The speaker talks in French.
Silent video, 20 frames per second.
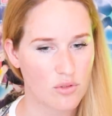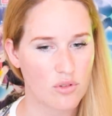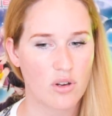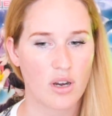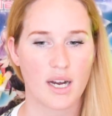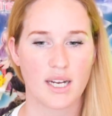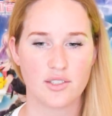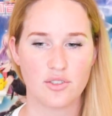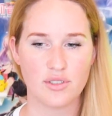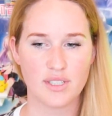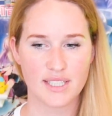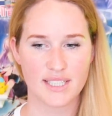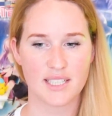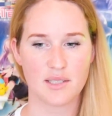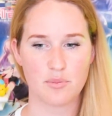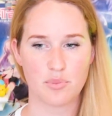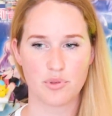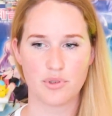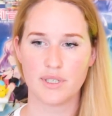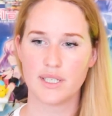On leur a donné
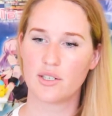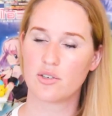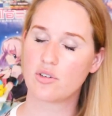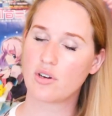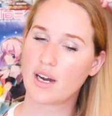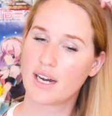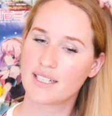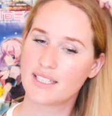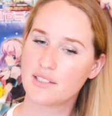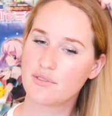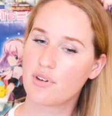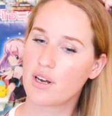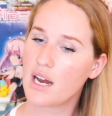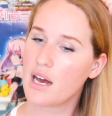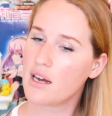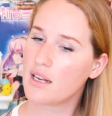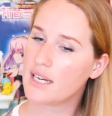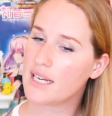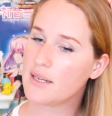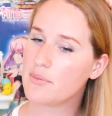des bœufs et on leur a dit
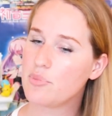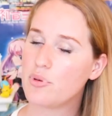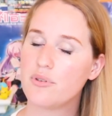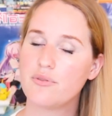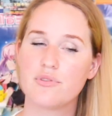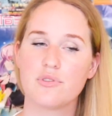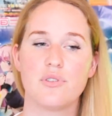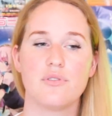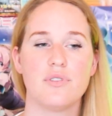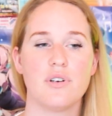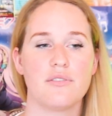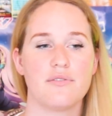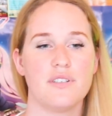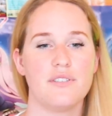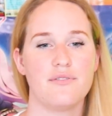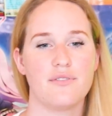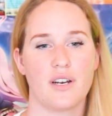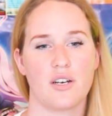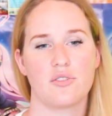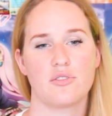voilà les bœufs vous devez en
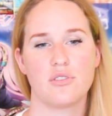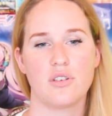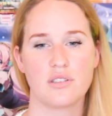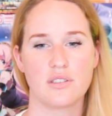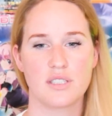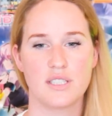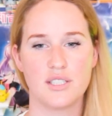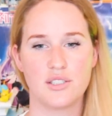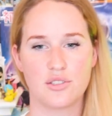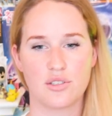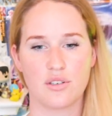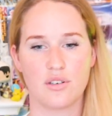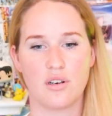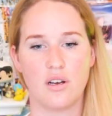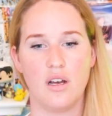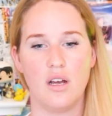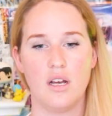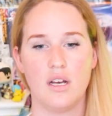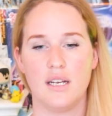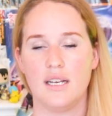fait faire en sorte qu'ils se...
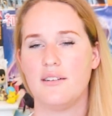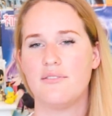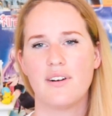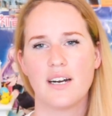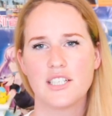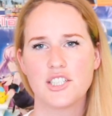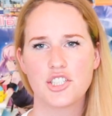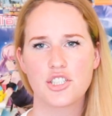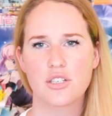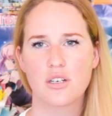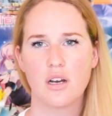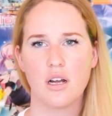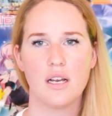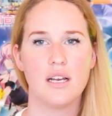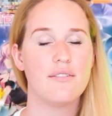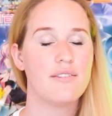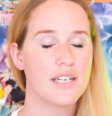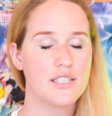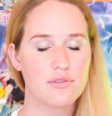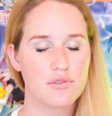les vaches
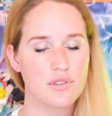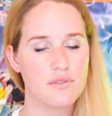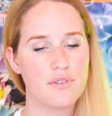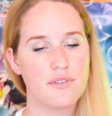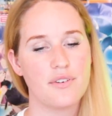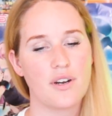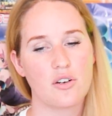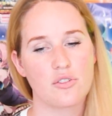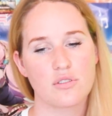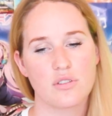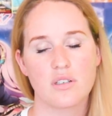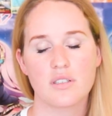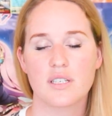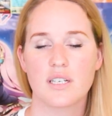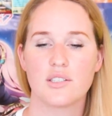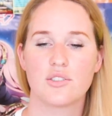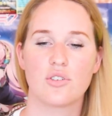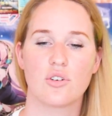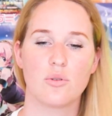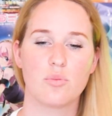les vaches vous devez faire en sorte
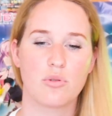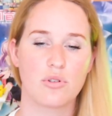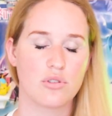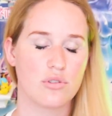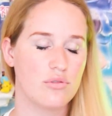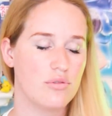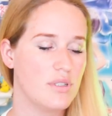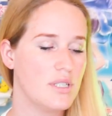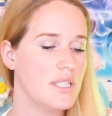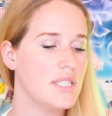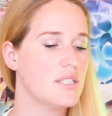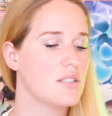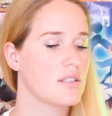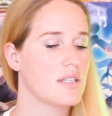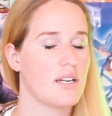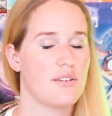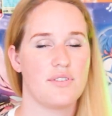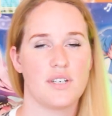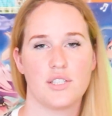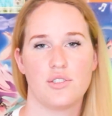qu'elles se reproduisent,
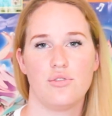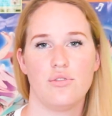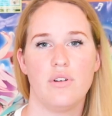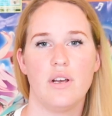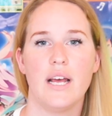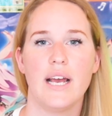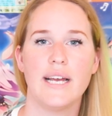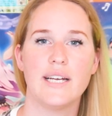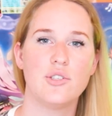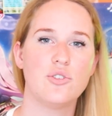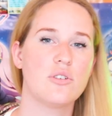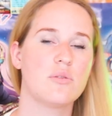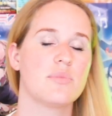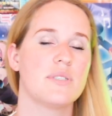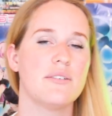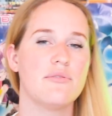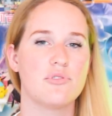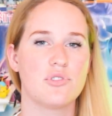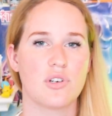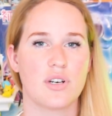qu'elles fassent du lait et tout, comme
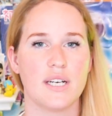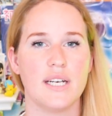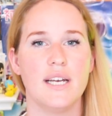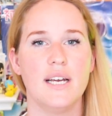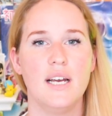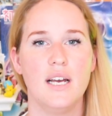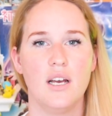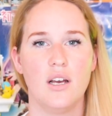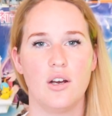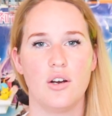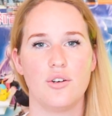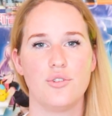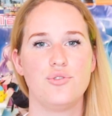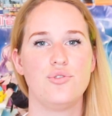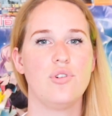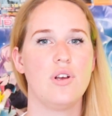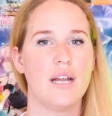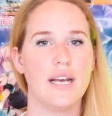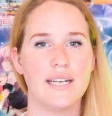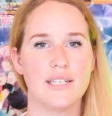ça vous aurez euh,
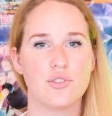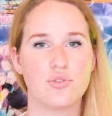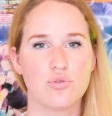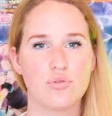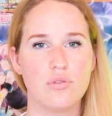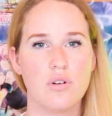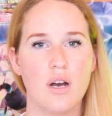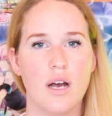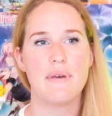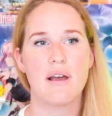du lait et tout.